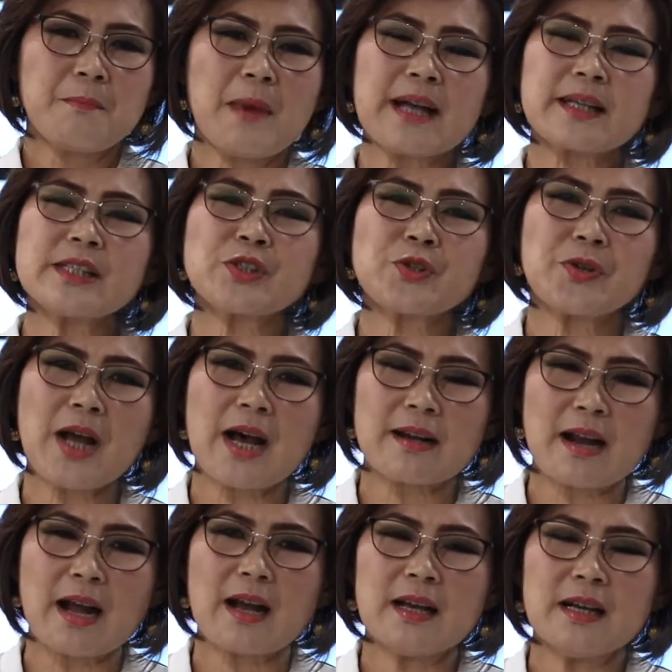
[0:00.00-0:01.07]
Mari
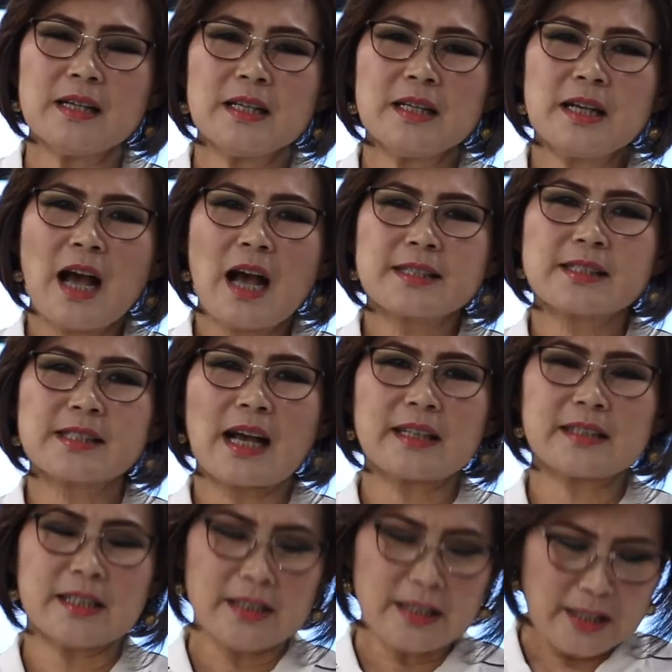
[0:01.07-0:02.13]
saudara,
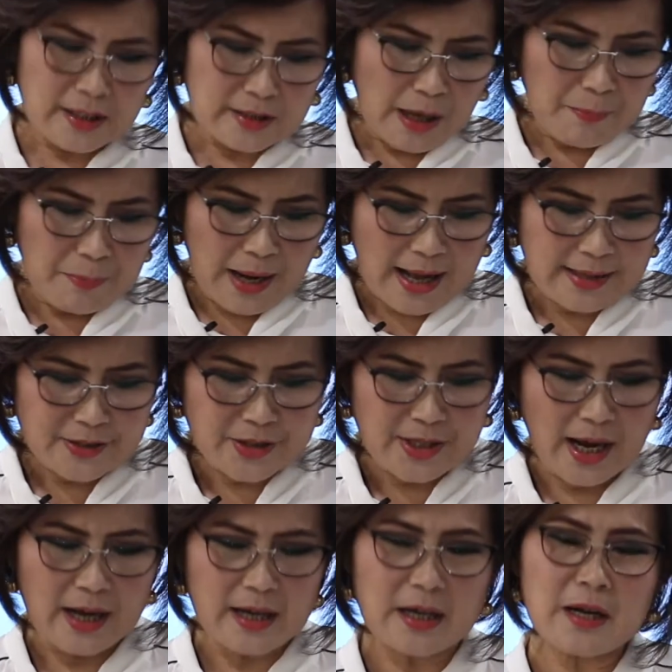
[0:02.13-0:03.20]
saat ini kita
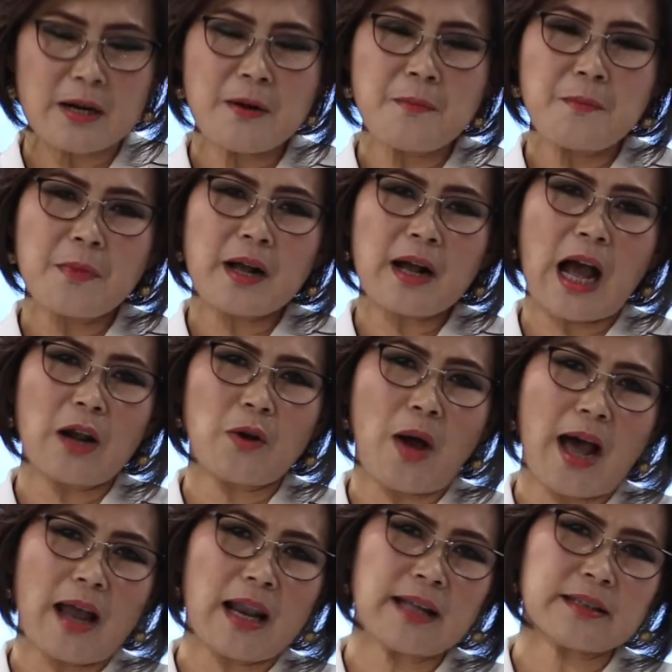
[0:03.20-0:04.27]
belajar kalau
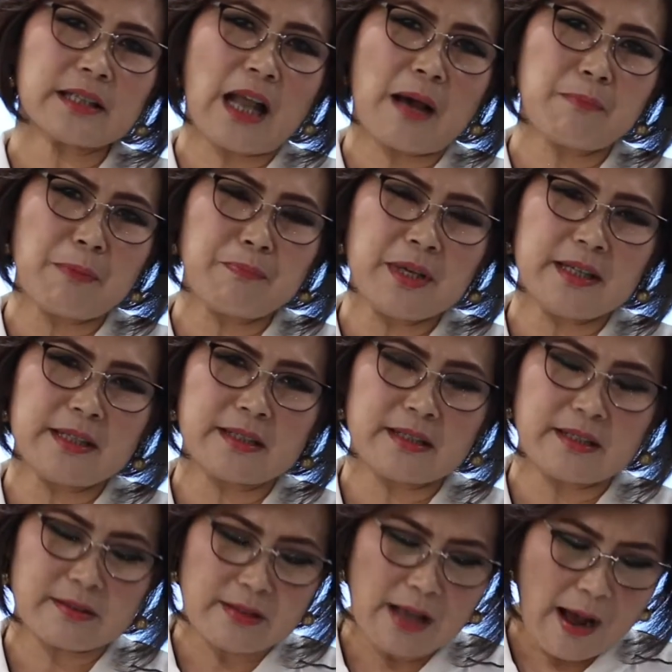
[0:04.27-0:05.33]
Allah telah memilih
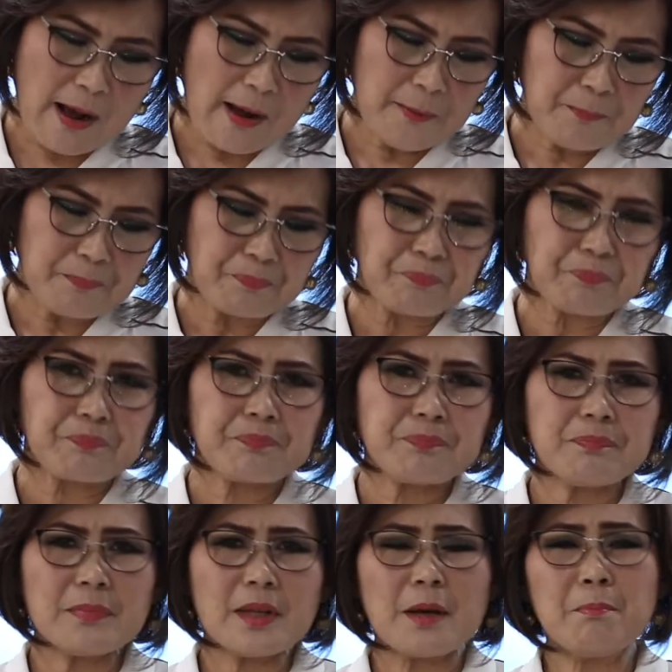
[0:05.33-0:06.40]
kita
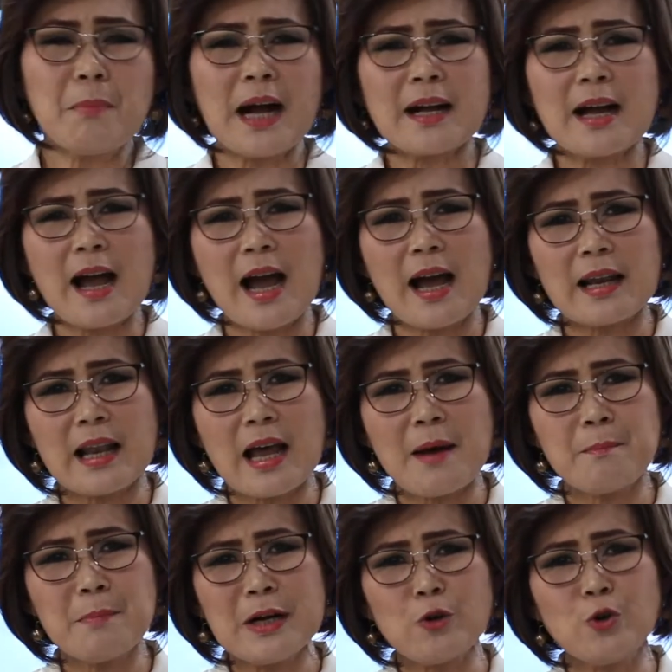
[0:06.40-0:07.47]
maka Allah
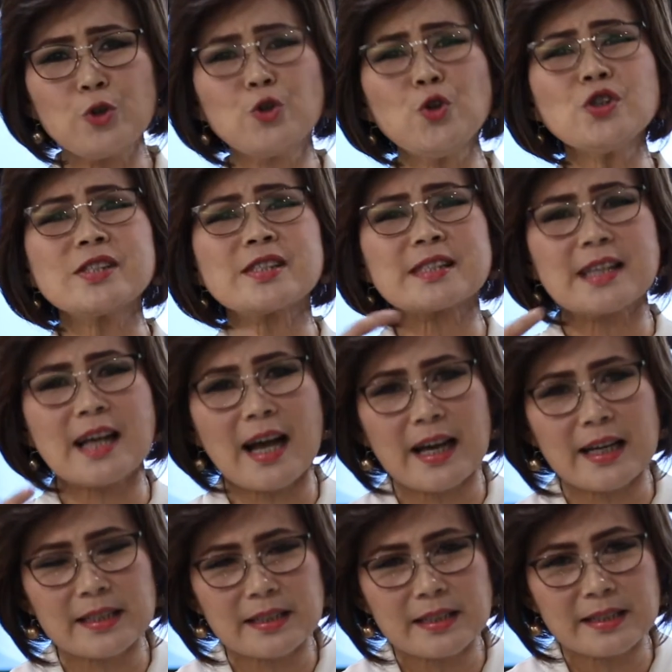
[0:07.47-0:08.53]

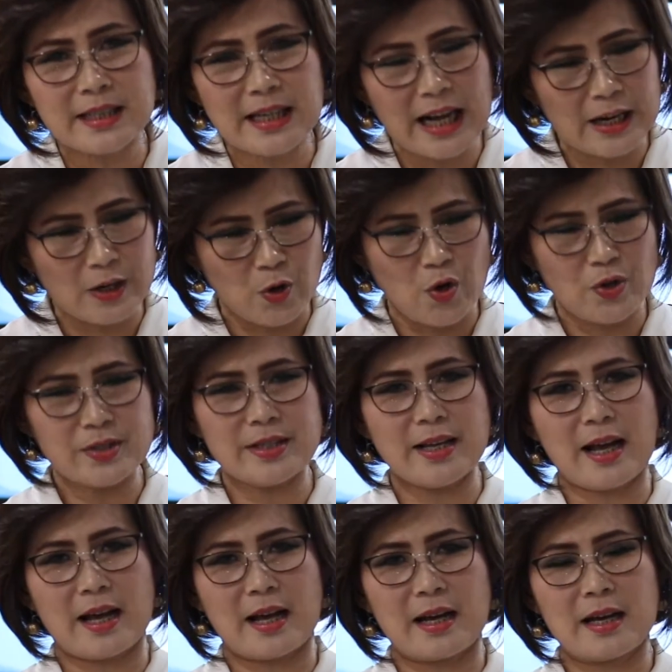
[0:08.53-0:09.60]
menguduskan dengan
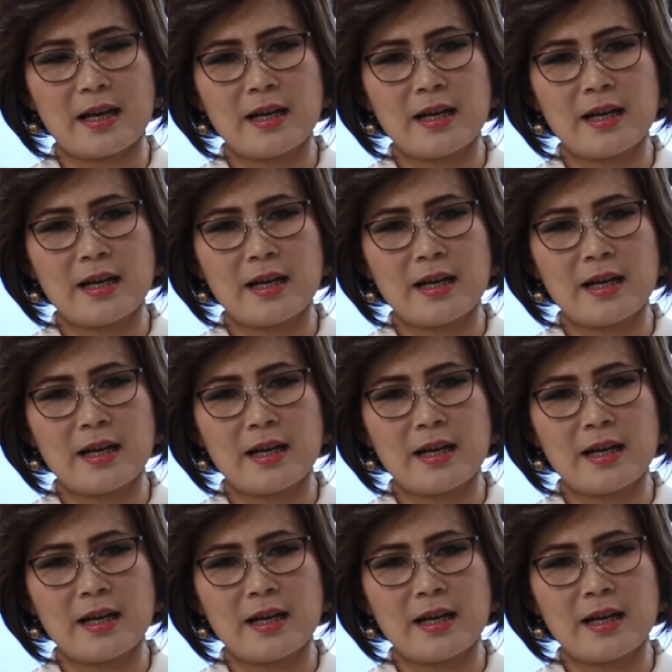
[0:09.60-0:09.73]
rohnya.